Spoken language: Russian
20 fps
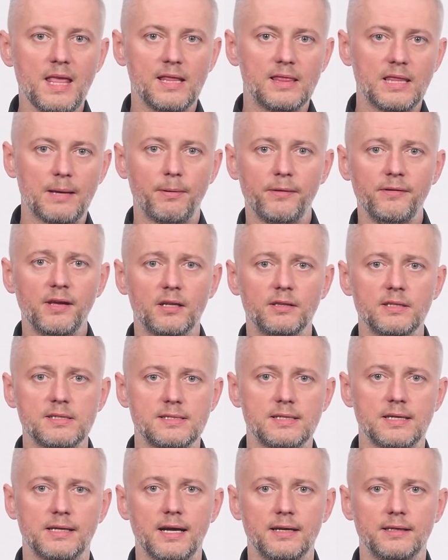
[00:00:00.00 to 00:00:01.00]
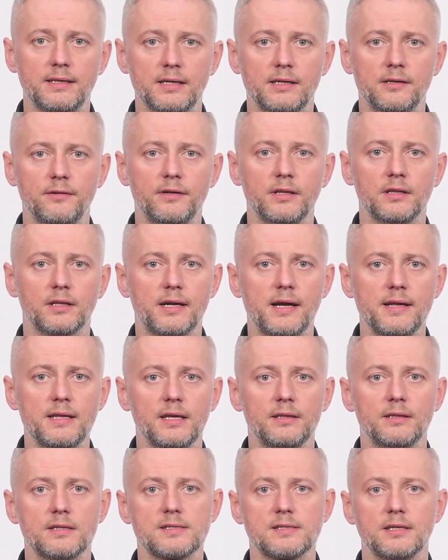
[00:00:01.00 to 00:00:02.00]
На поверхности, как и говорил
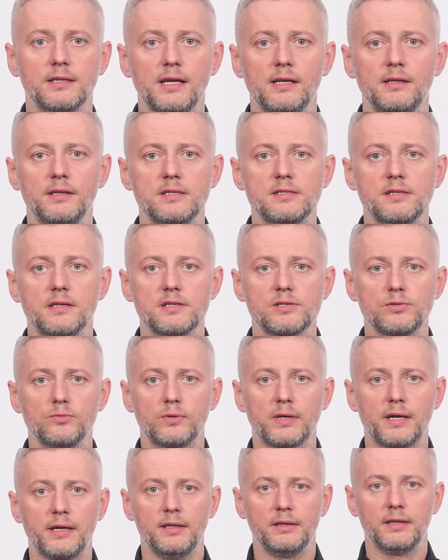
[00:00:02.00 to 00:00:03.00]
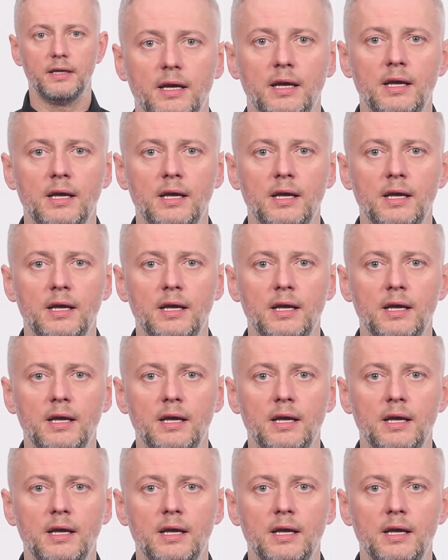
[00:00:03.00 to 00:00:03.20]
ранее, национальные интересы Украины.